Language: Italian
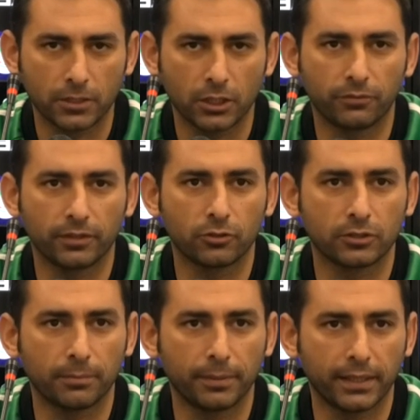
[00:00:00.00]
ci hanno fatto
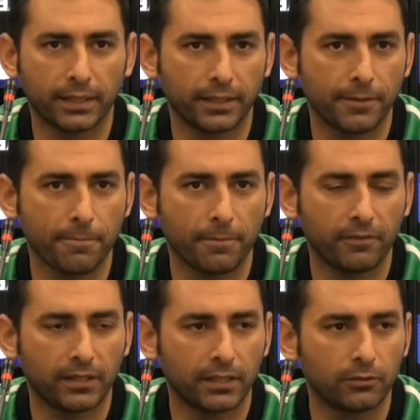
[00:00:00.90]
sapere che
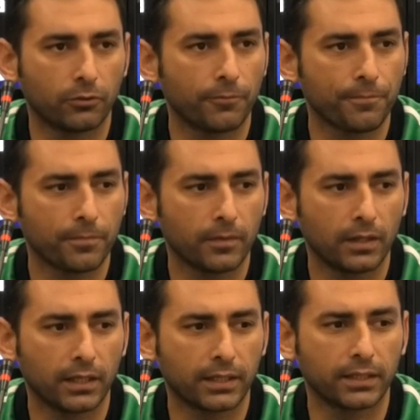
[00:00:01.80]
verranno
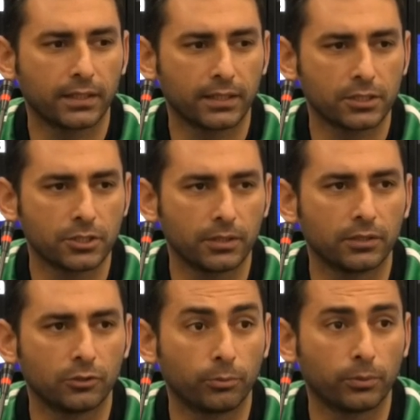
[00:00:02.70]
a
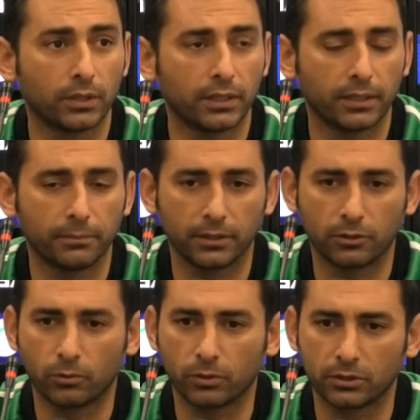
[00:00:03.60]
caricarci dopo
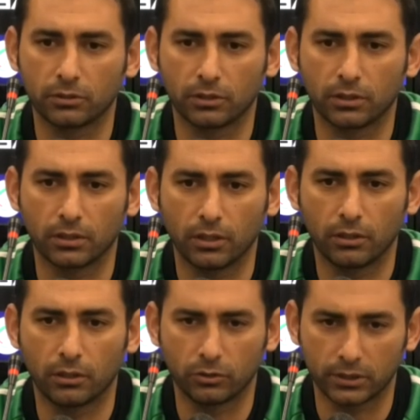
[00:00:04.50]
l'allenamento e questa è una,
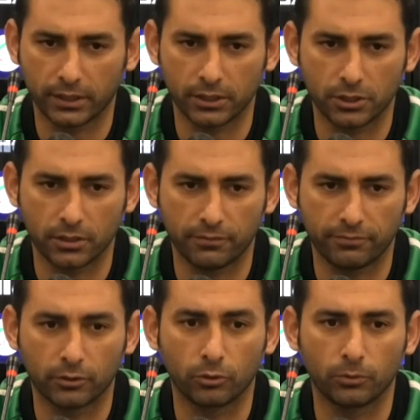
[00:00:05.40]
una, cosa che ci ha
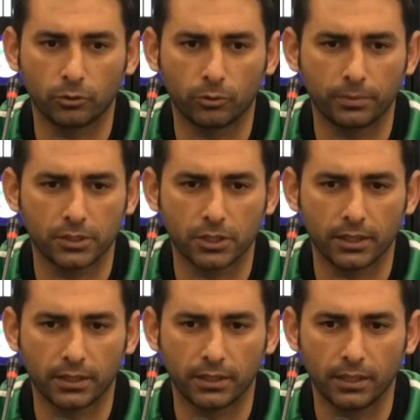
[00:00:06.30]
fatto molto
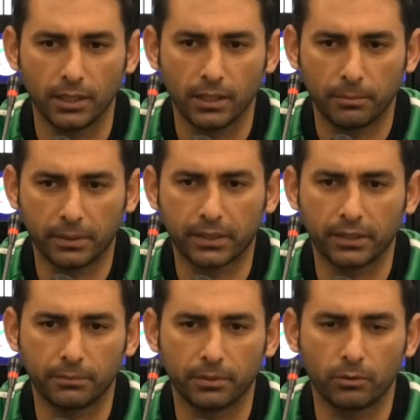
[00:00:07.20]
piacere perché
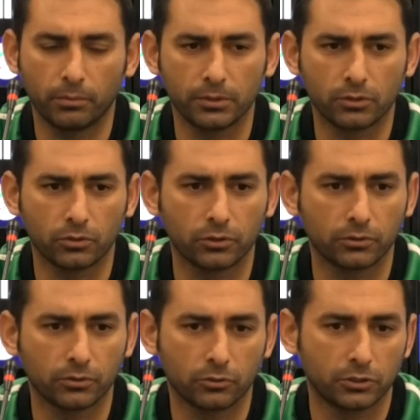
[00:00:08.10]
ne abbiamo bisogno,
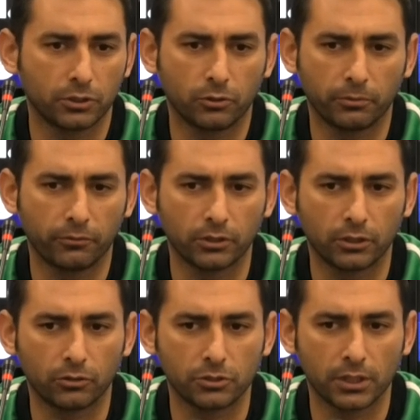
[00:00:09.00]
così come vi ho
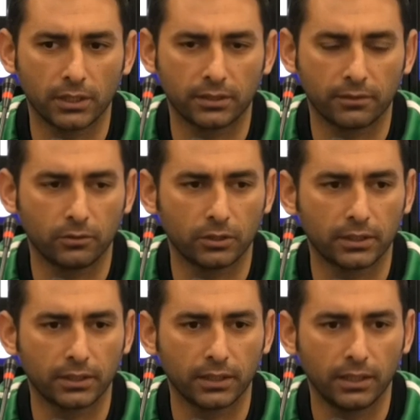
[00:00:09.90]
detto già altre
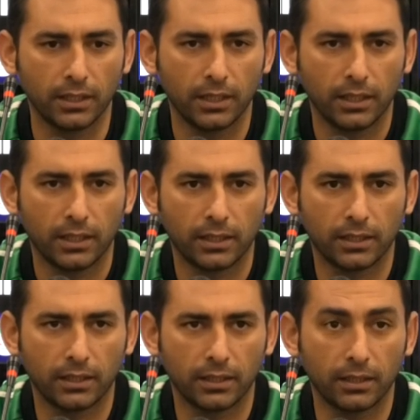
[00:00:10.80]
volte
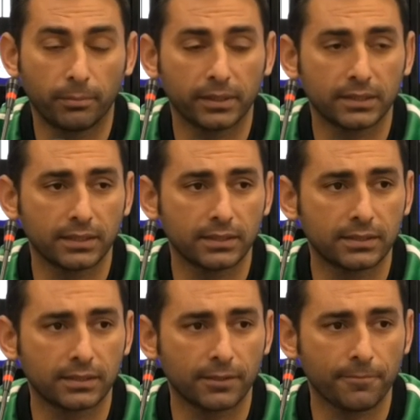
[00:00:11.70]
eh, la
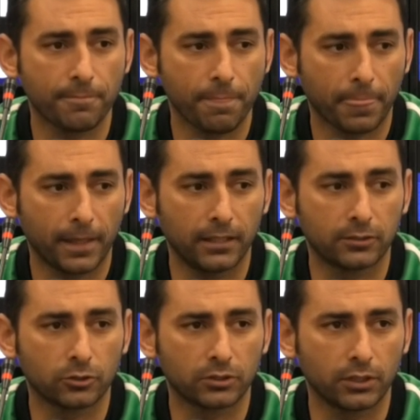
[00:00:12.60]
presenza e il
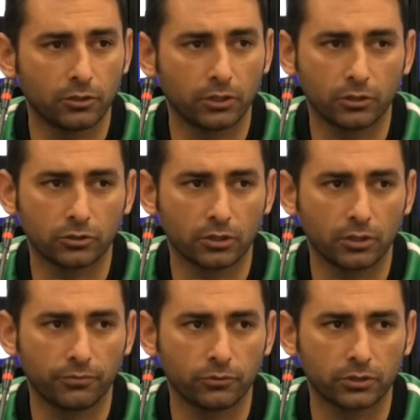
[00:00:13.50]
sostegno dei nostri
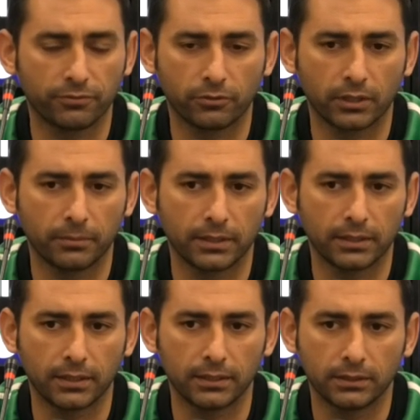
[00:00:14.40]
tifosi è
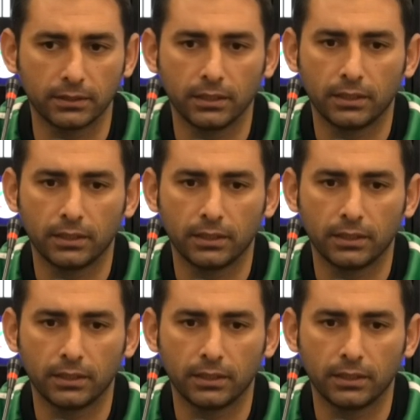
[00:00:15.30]
fondamentale.